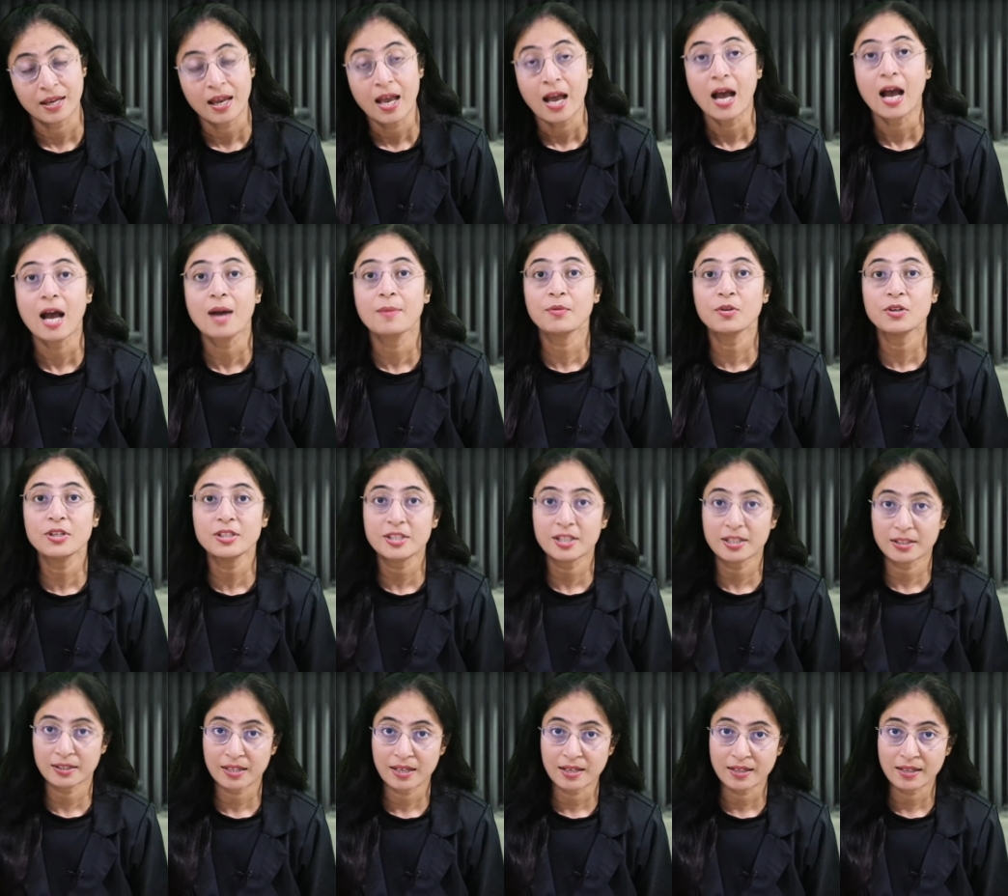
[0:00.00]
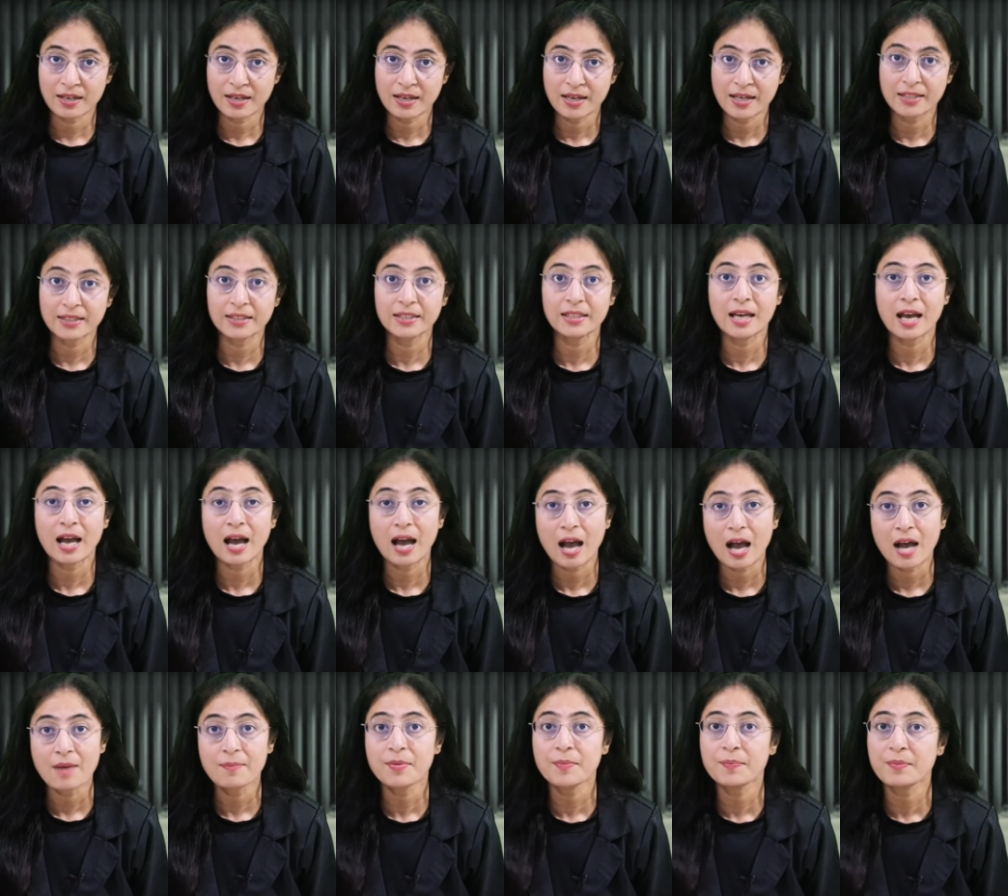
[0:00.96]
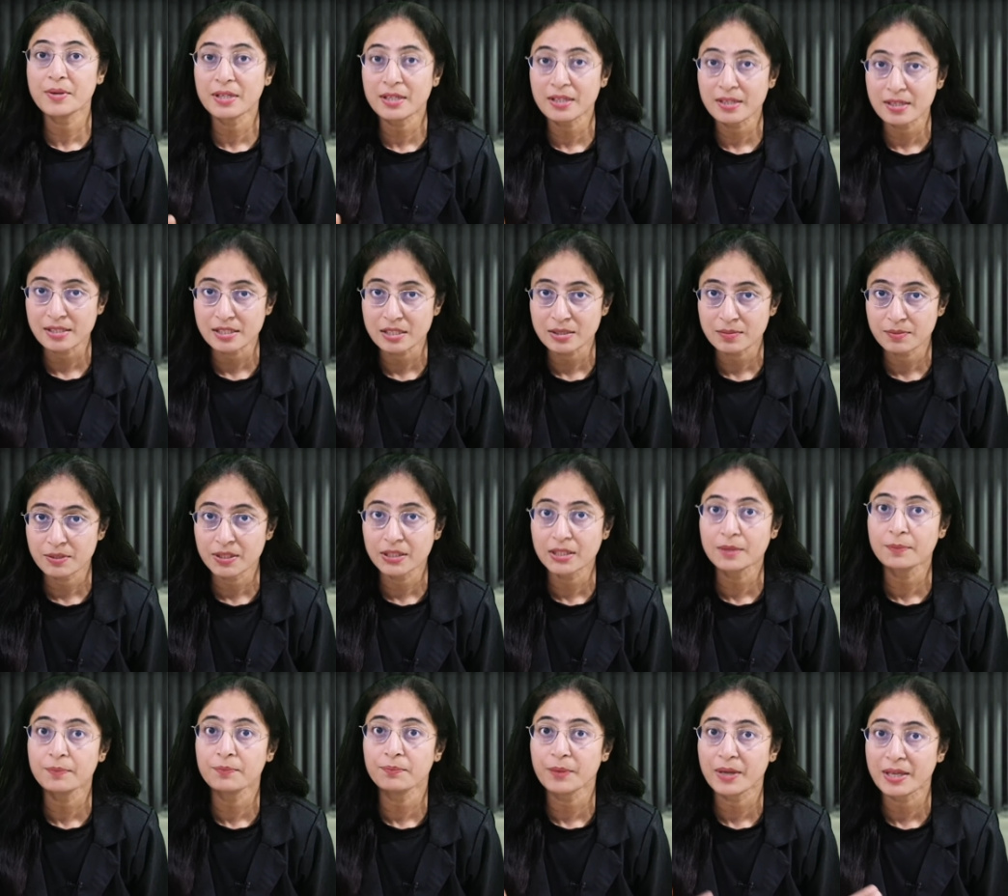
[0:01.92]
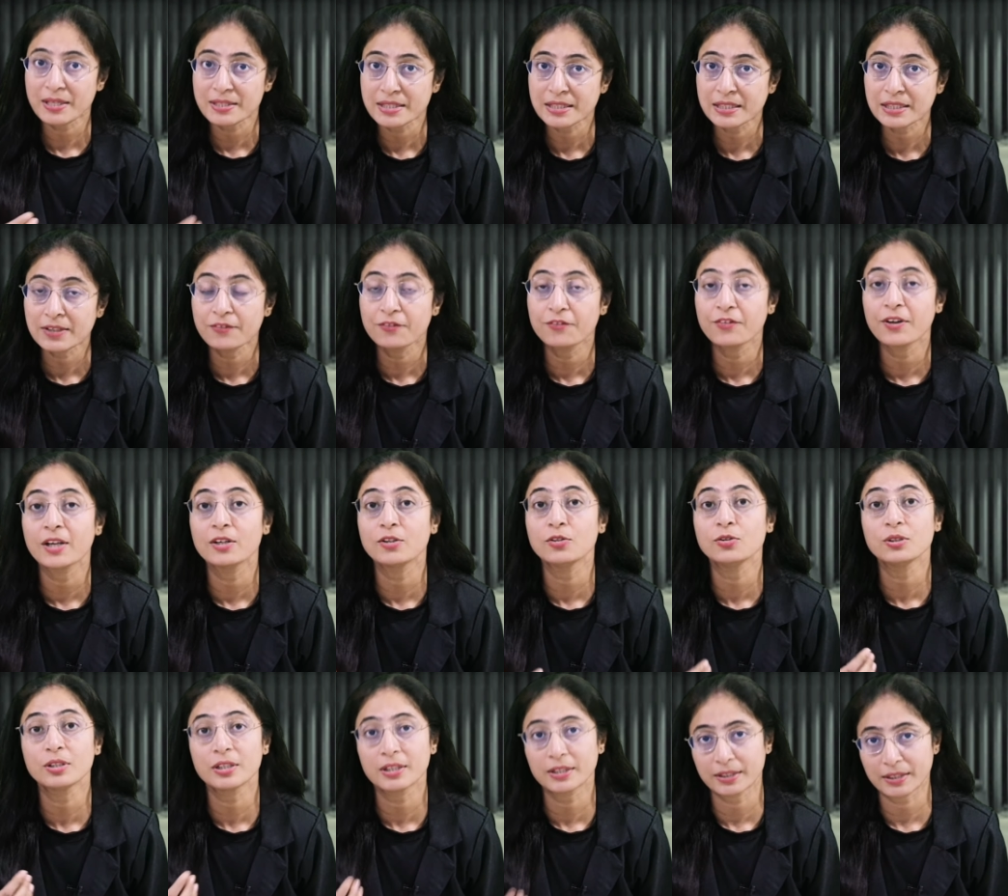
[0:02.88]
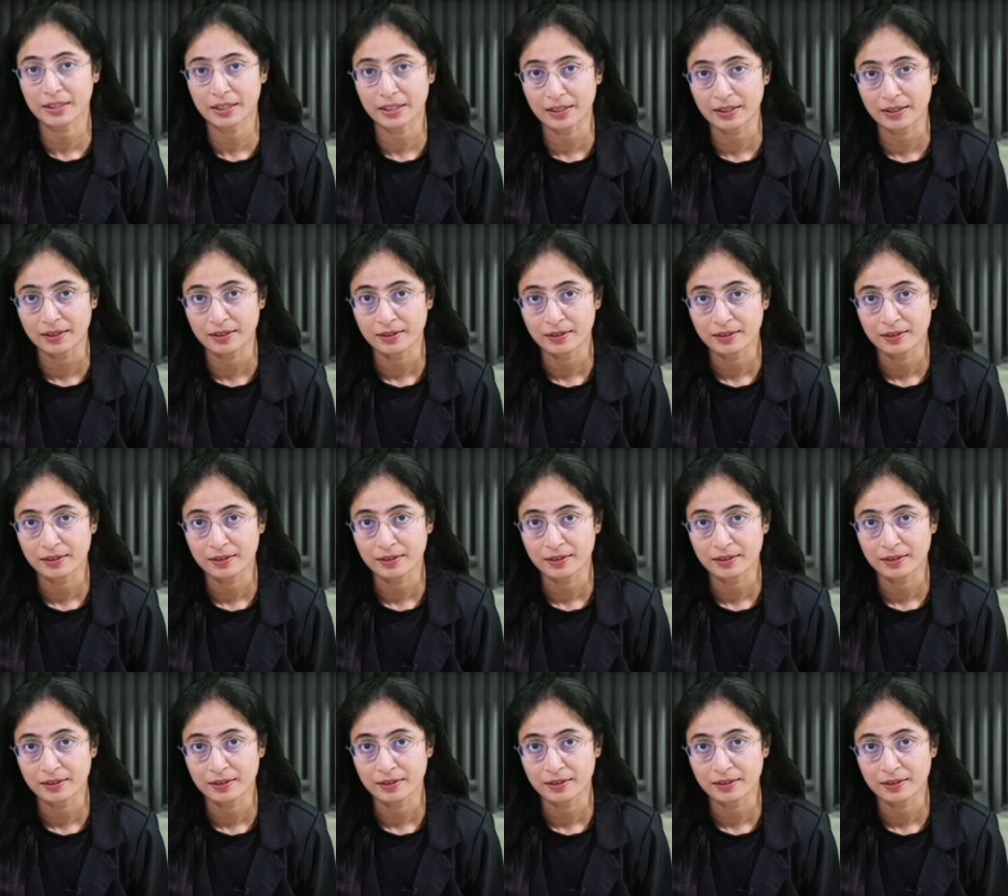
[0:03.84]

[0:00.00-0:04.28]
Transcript: आपको ये जताना है कि आप अपने कस्टमर की पैसे की वैल्यू करते हैं